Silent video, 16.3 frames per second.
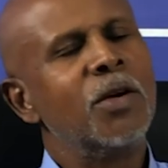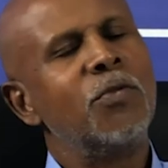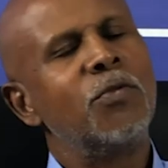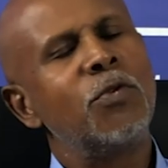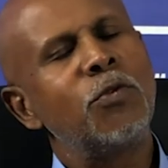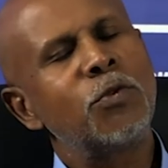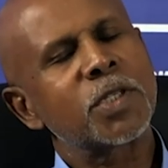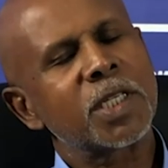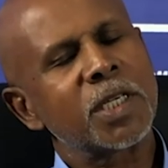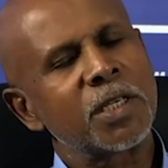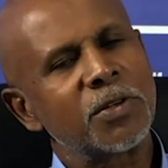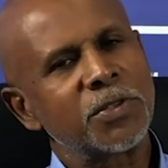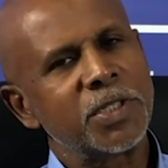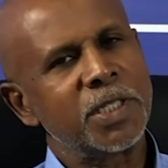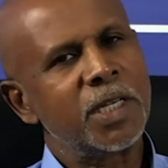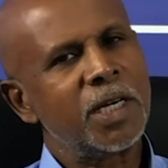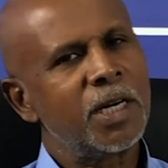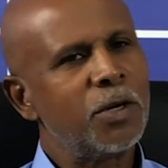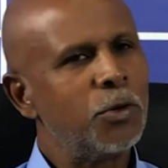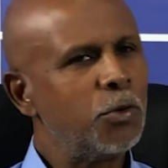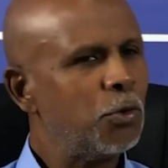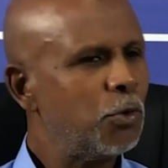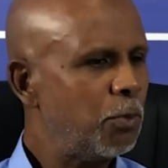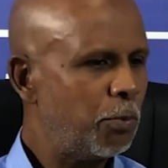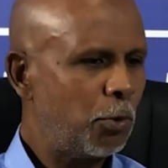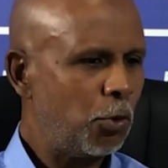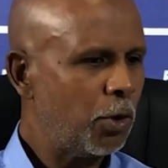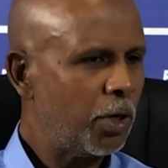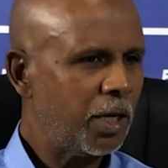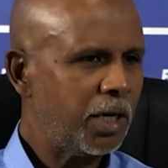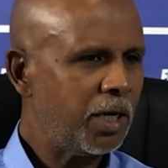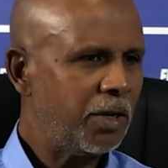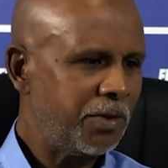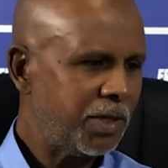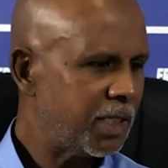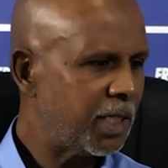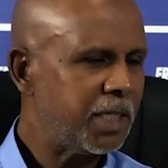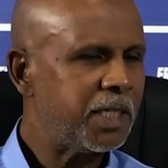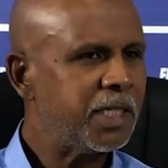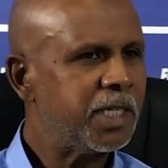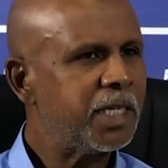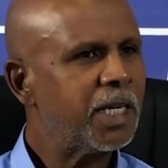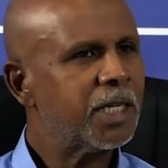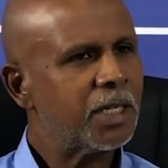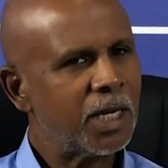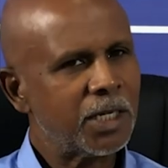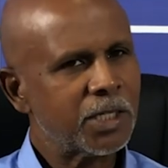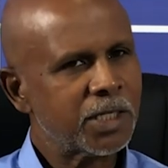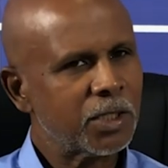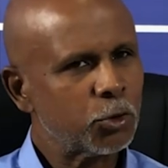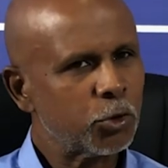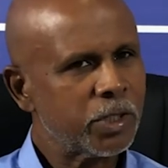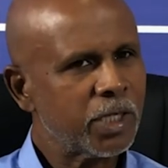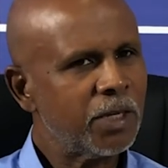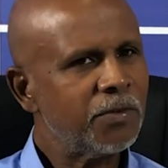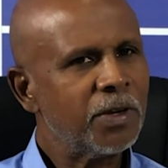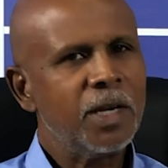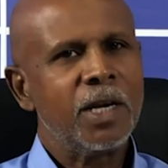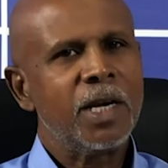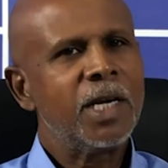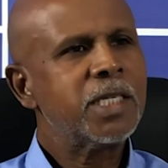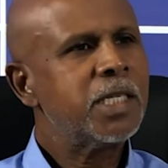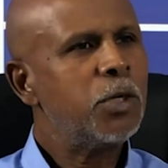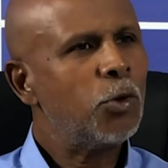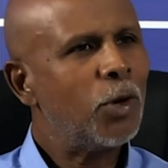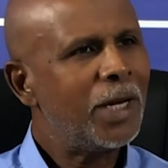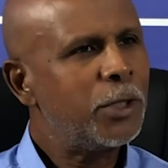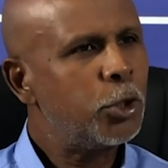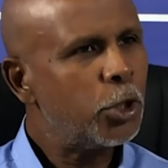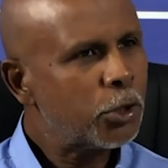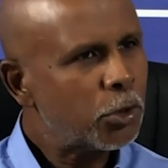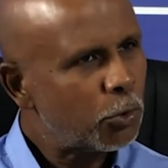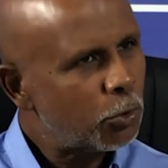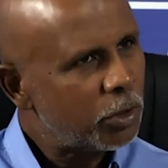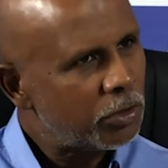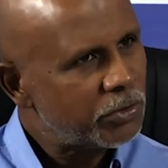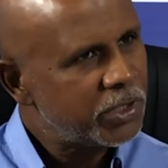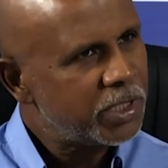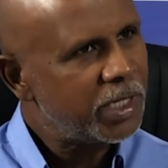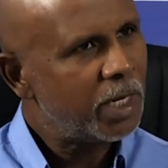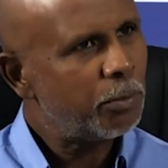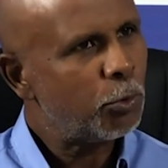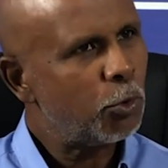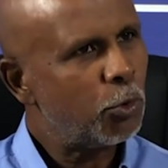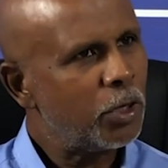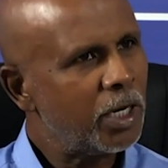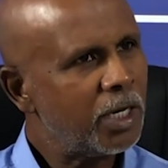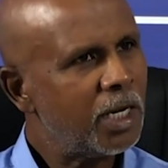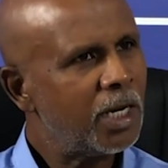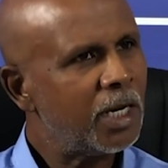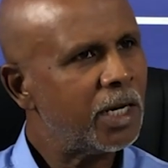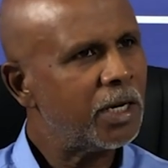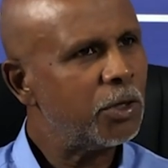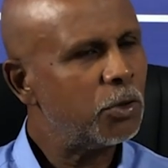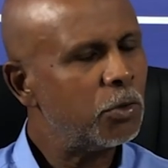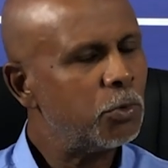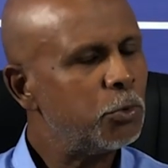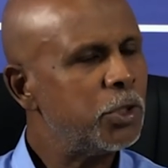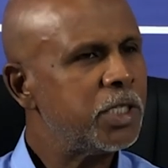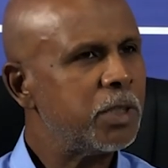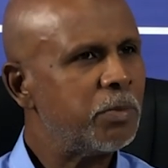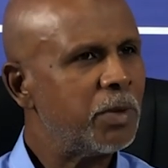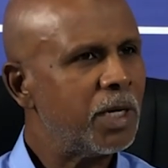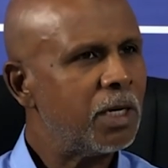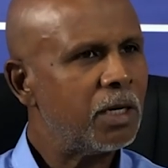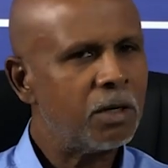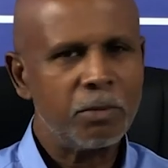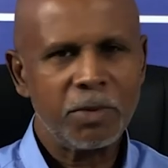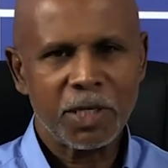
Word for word: Vous, vous serez candidat euh, progrès avec cette étiquette à Saint-Joseph. Est-ce qu'il y aura d'autres candidats progrès à la réunion municipale en